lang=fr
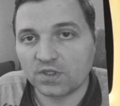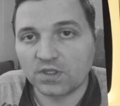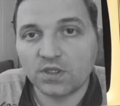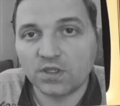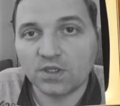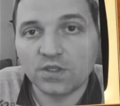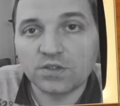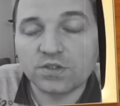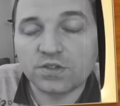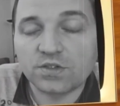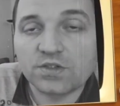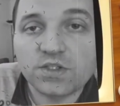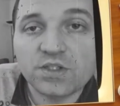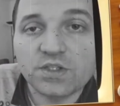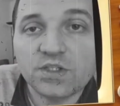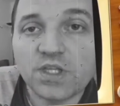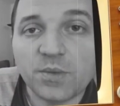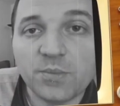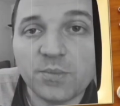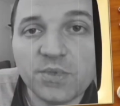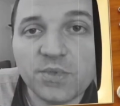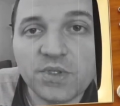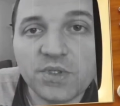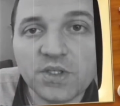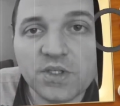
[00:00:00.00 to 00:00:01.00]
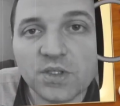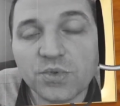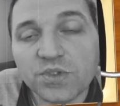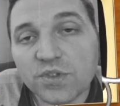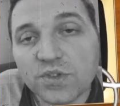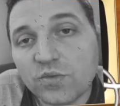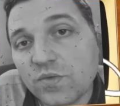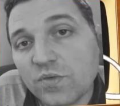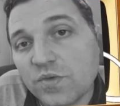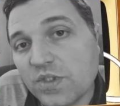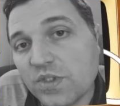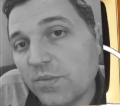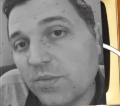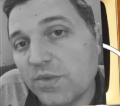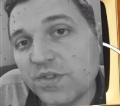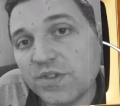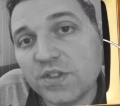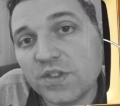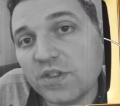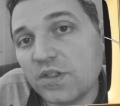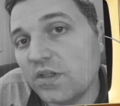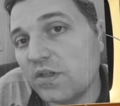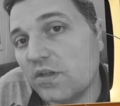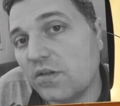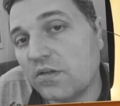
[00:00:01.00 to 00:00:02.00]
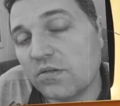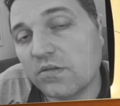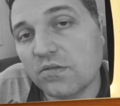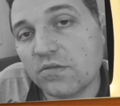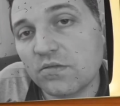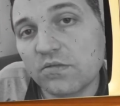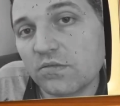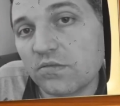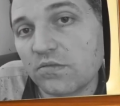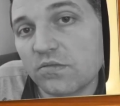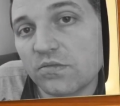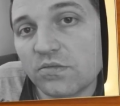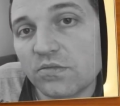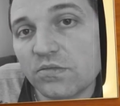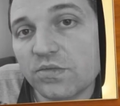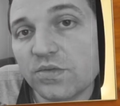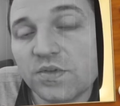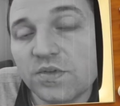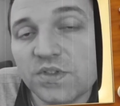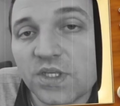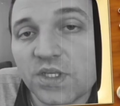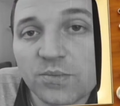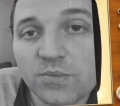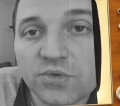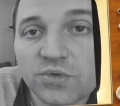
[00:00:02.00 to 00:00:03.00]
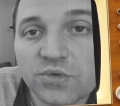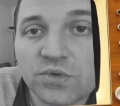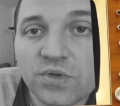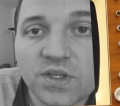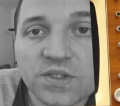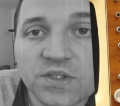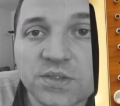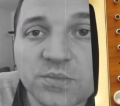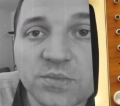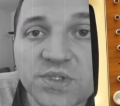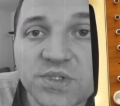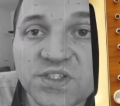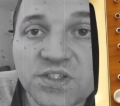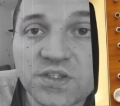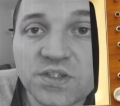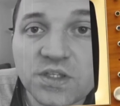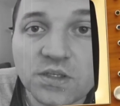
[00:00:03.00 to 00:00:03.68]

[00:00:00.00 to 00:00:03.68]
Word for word: C'est dynamique et puis c'est une simplicité aussi simple que la simplicité.